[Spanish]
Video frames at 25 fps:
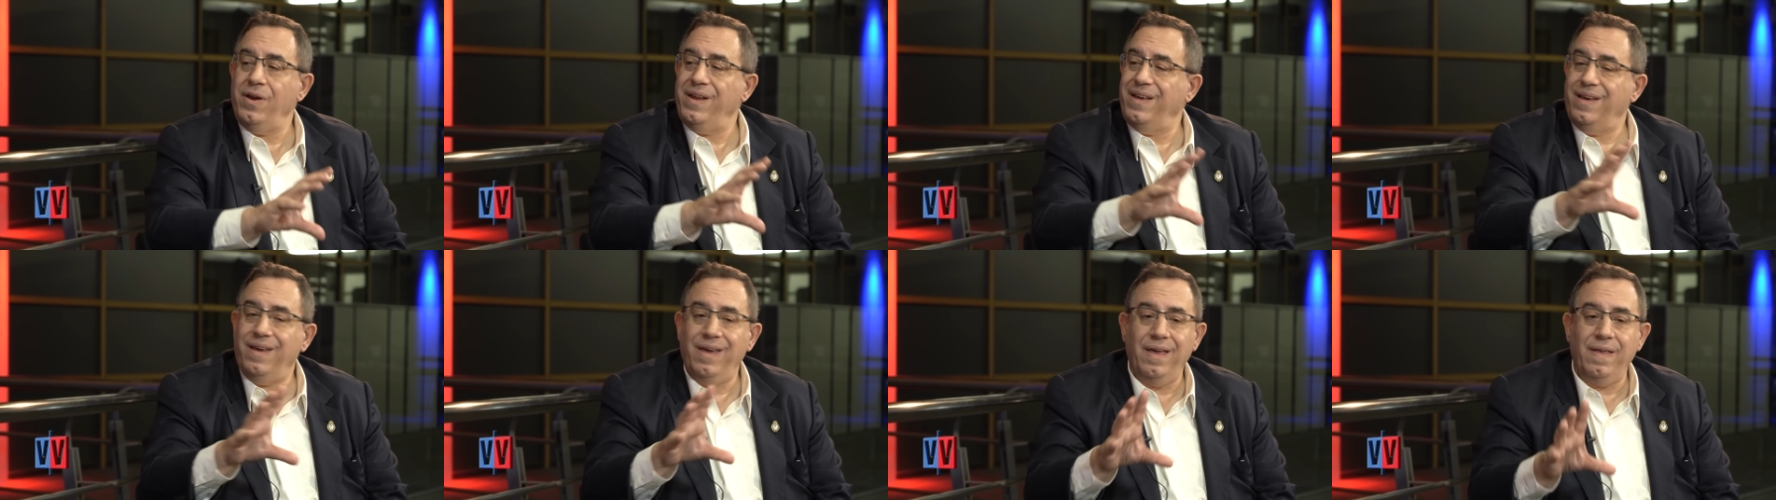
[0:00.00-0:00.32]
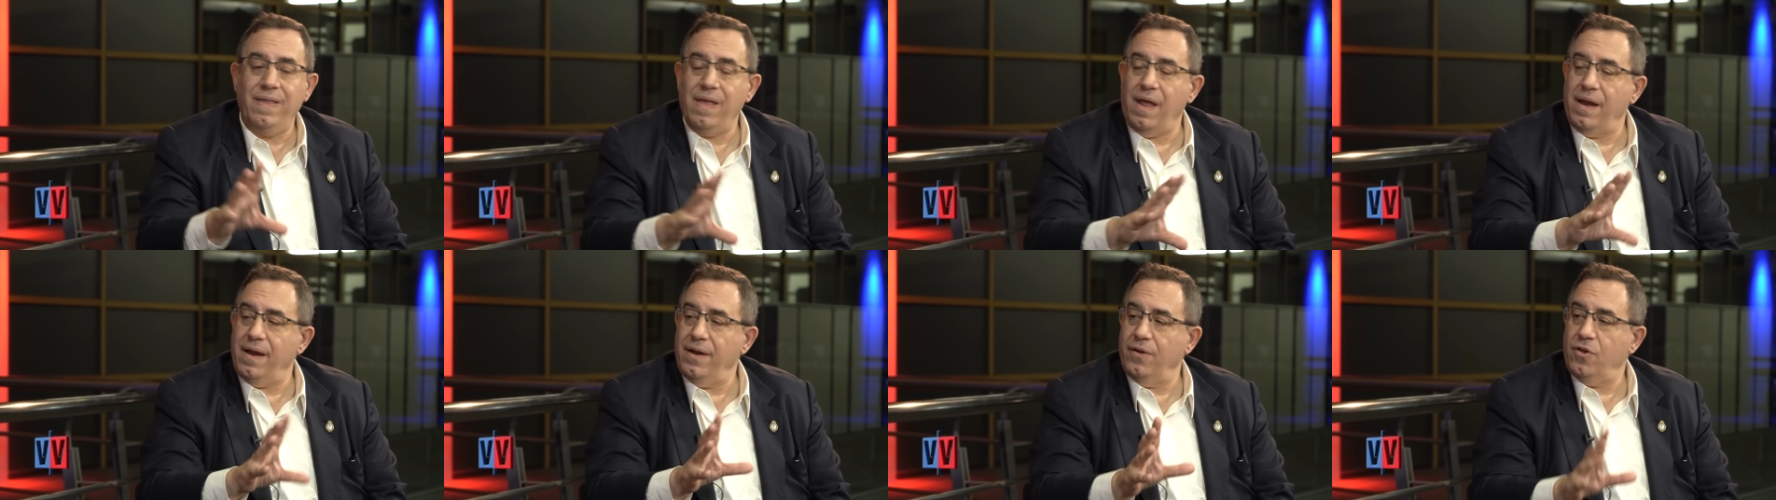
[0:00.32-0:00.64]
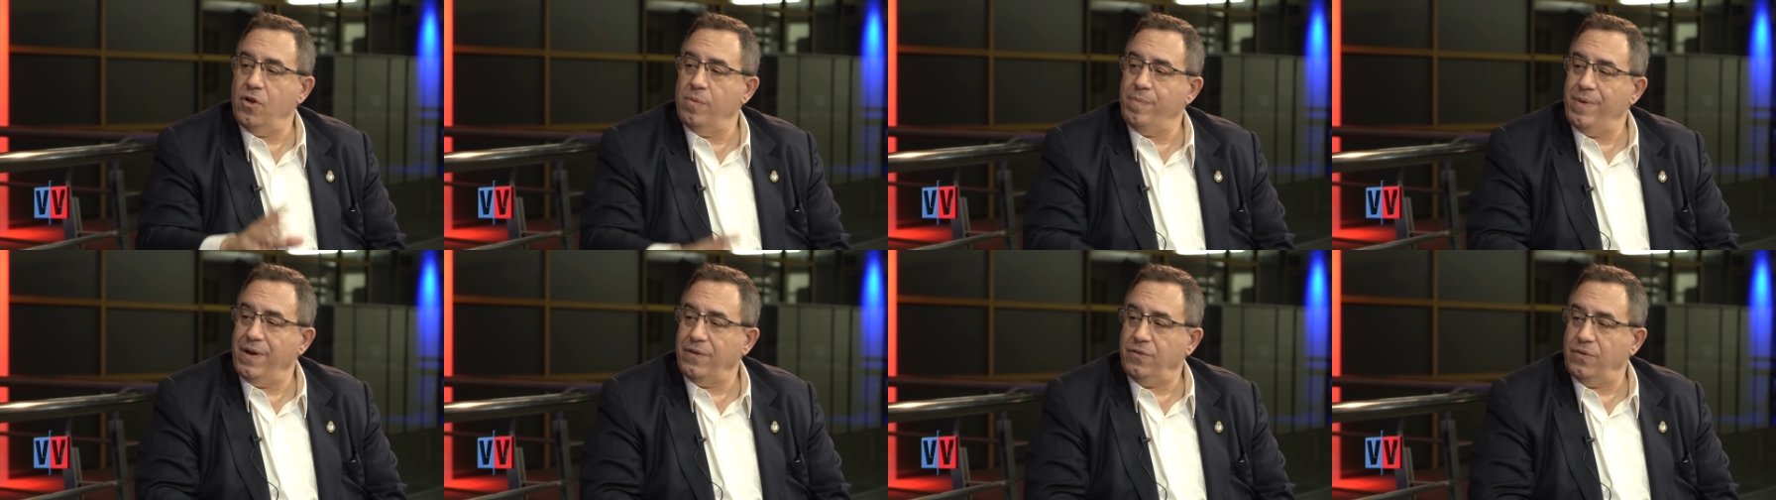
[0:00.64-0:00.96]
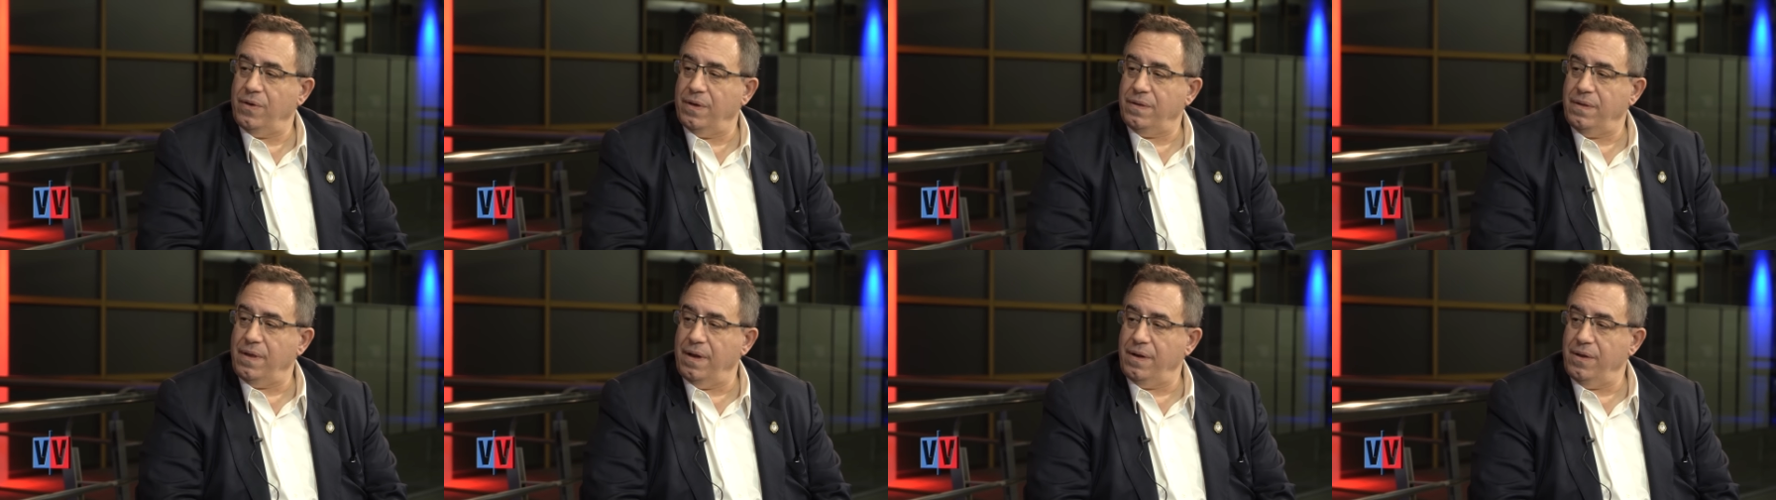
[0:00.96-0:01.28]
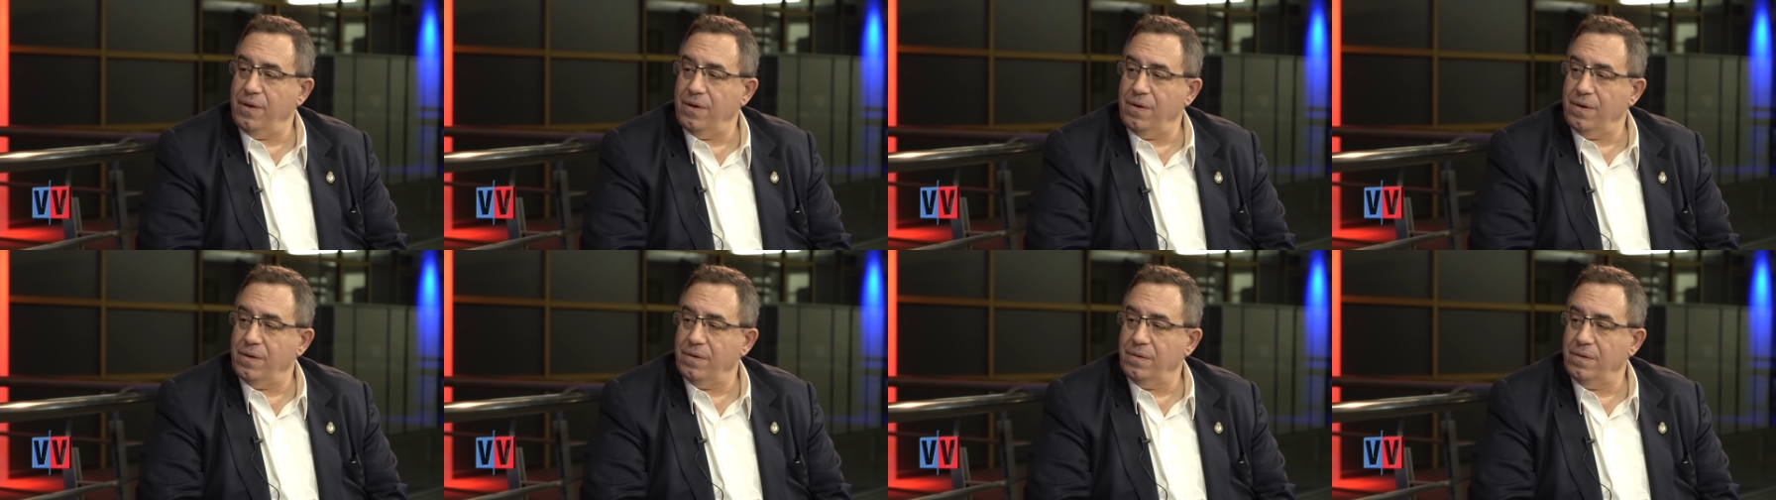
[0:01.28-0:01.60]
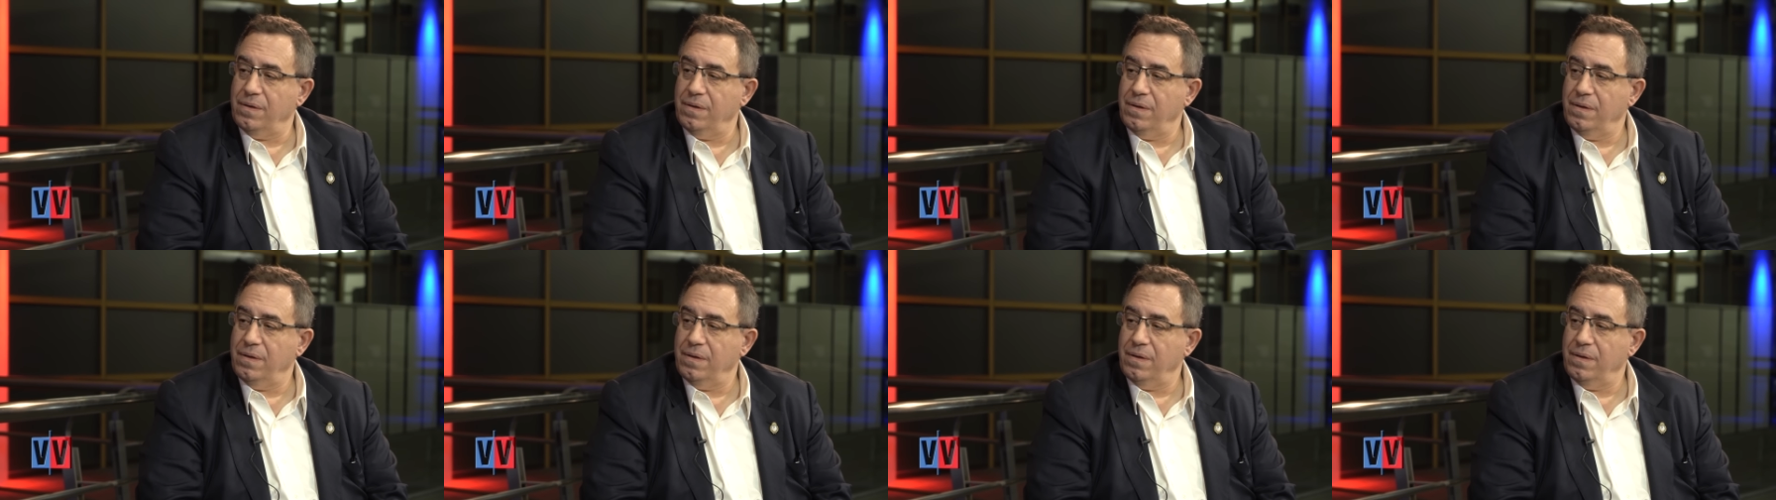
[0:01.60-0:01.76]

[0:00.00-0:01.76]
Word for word: liquidan el comercio exterior.